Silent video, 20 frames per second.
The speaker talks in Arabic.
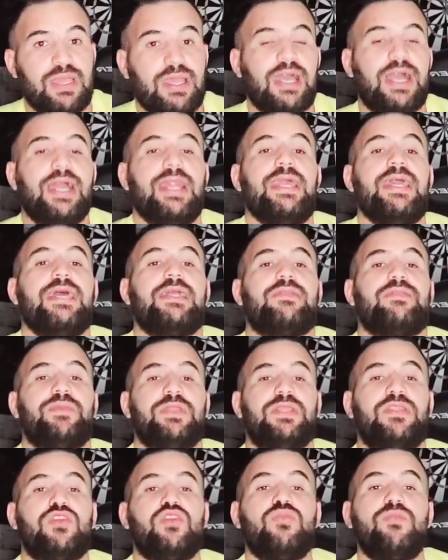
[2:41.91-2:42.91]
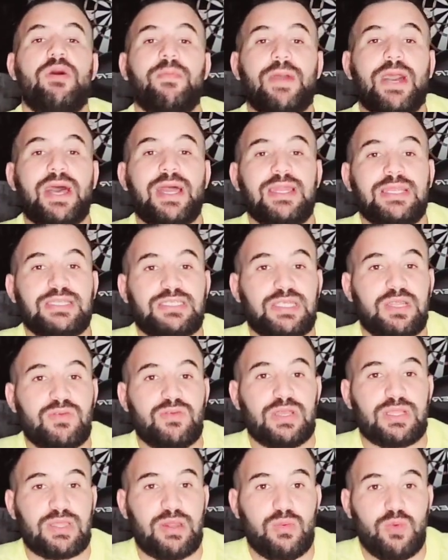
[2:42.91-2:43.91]
علاه تبدل وما بقالكش
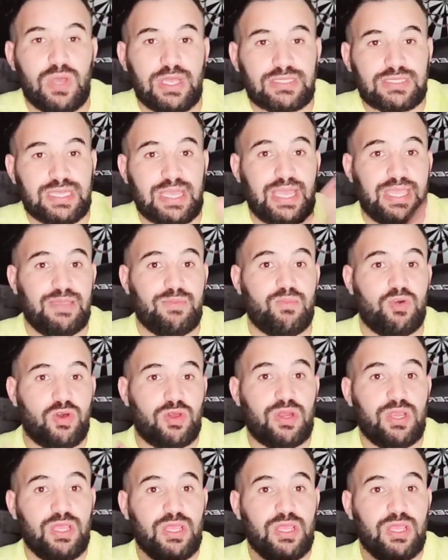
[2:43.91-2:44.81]
الوقت الوقت صاي مور